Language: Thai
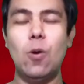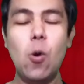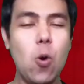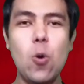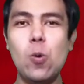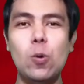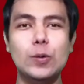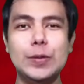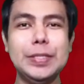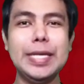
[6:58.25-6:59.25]
โอ้
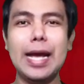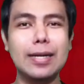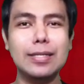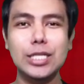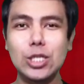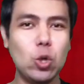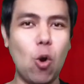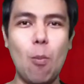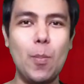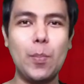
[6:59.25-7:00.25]
เสียงชื่นช
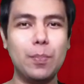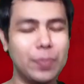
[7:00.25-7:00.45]
ม ถ